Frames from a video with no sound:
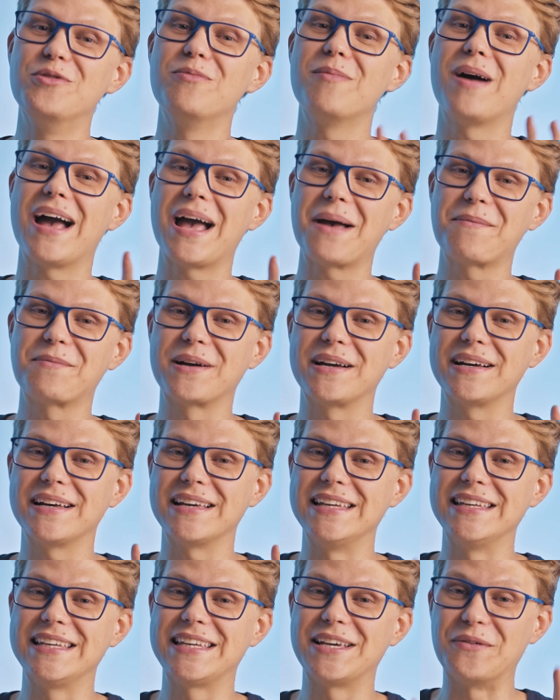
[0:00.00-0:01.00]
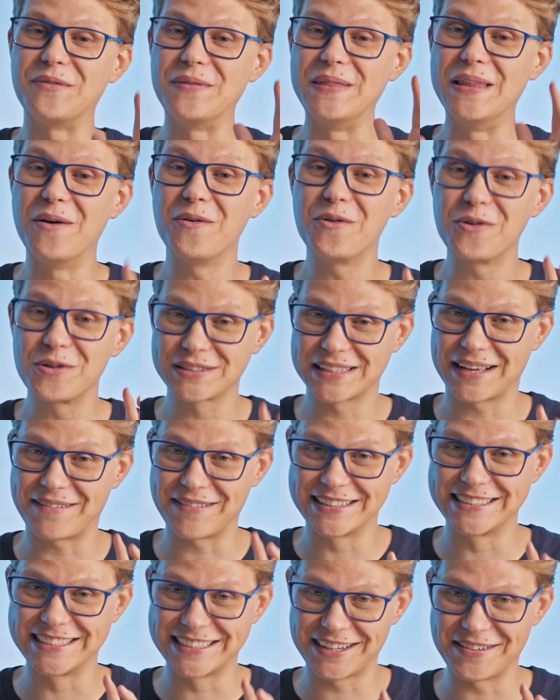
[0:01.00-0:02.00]
Numa época em que eu não
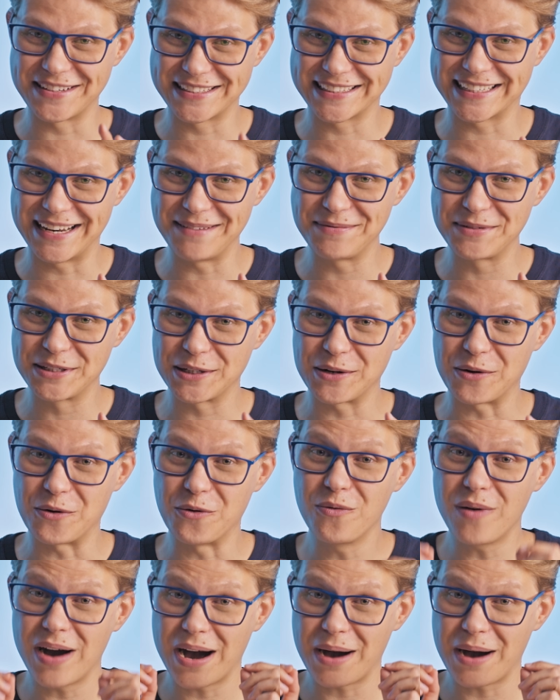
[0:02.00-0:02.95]
gostava de JavaScript, um